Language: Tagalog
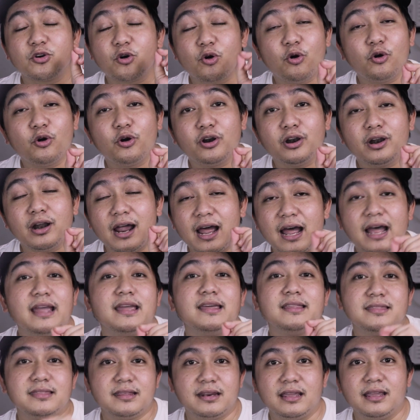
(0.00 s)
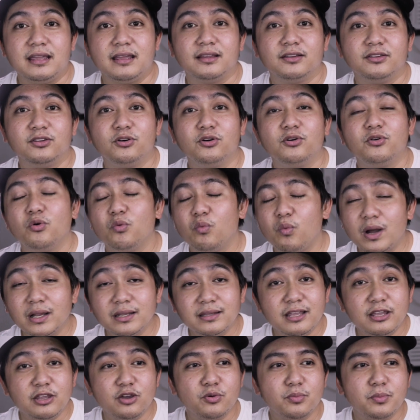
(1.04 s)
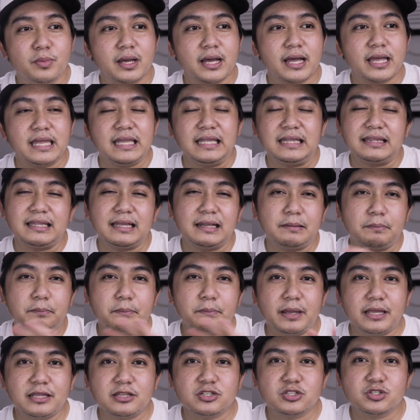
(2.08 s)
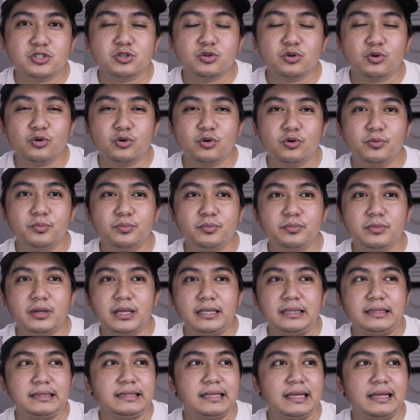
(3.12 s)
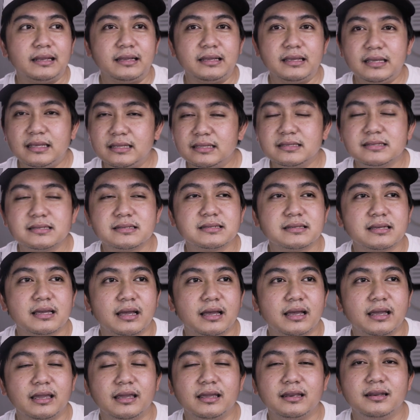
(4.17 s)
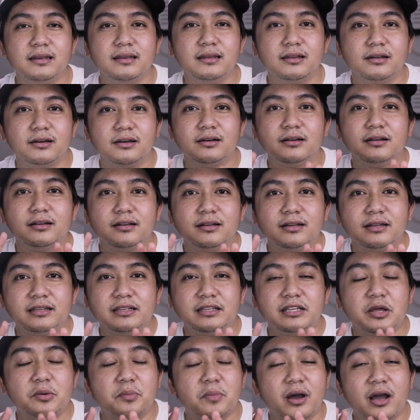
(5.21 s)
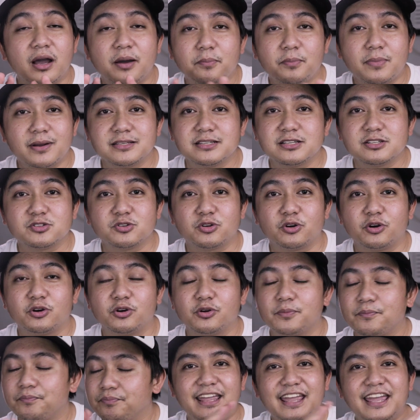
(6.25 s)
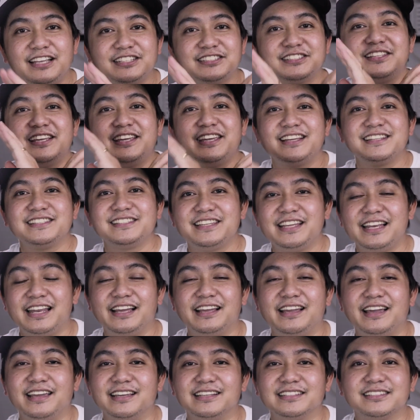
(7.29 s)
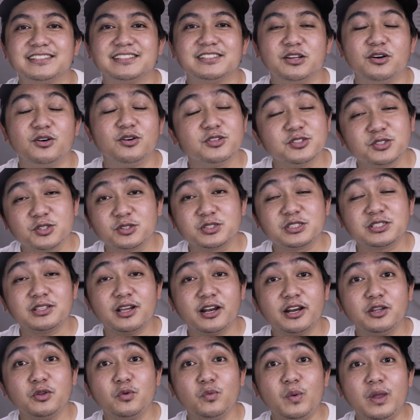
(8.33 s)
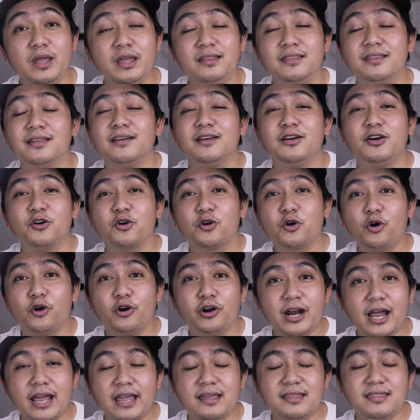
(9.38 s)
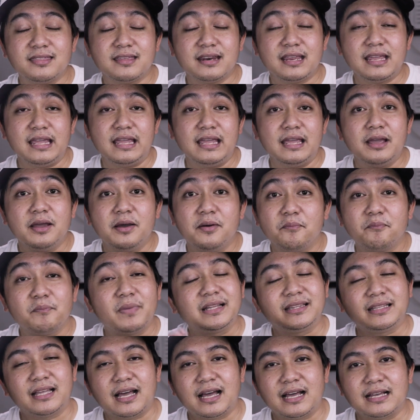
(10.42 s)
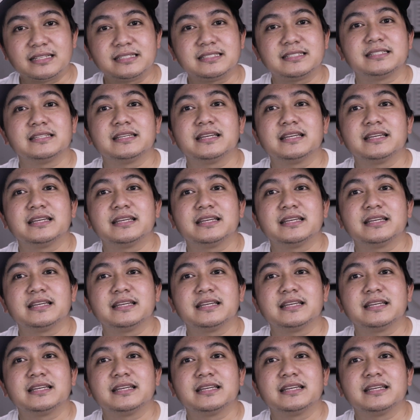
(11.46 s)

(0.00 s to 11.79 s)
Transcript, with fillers: Core i3, no? Huwag na yung mga Intel Pentium, Intel side ng mga processor. X na yan sila guys. No? So start with Core i3 pataas.